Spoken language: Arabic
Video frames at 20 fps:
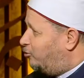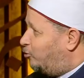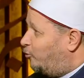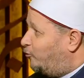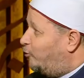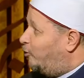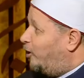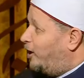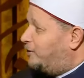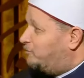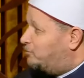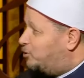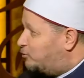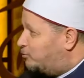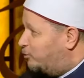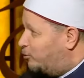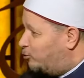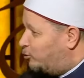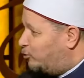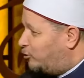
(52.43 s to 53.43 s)
وفي واحد
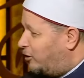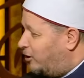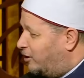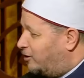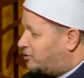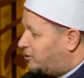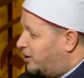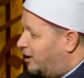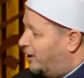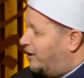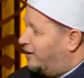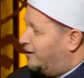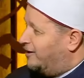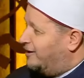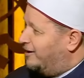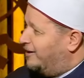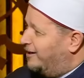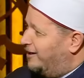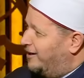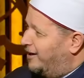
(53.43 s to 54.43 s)
مش موجود خالص لا
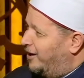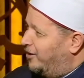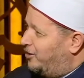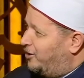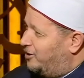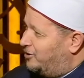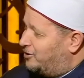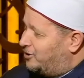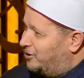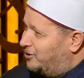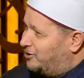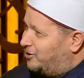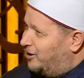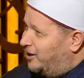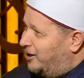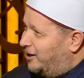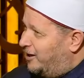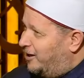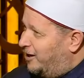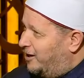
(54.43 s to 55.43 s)
هذه
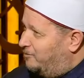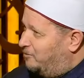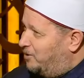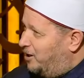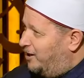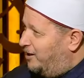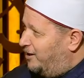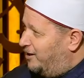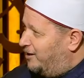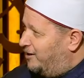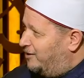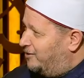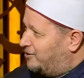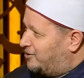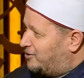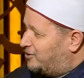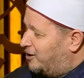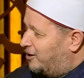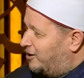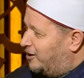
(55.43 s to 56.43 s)
سلسله كامله
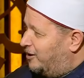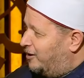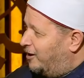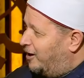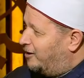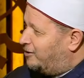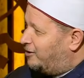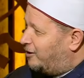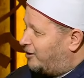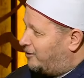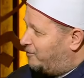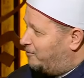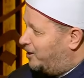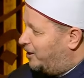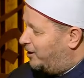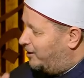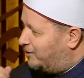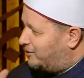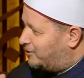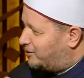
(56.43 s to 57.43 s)
الاصدار اللي ادرك
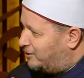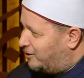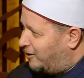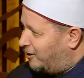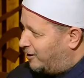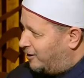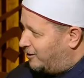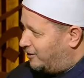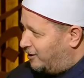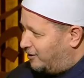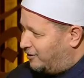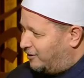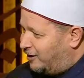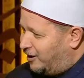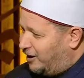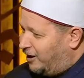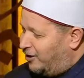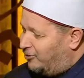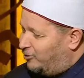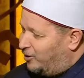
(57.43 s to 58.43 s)
منها الاصدارات
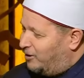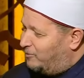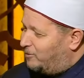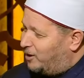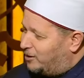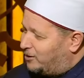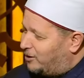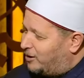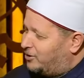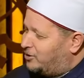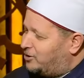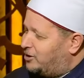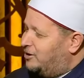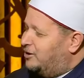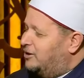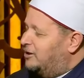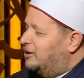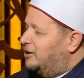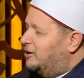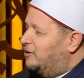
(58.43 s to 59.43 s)
ادركها واللي ما ادركش
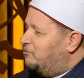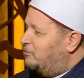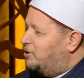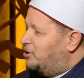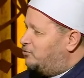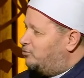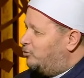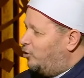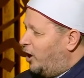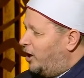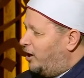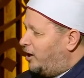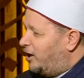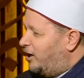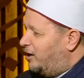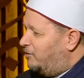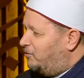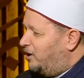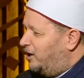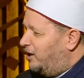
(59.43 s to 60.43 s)
مجموعة
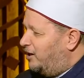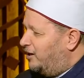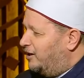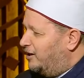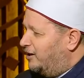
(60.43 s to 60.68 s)
كاملة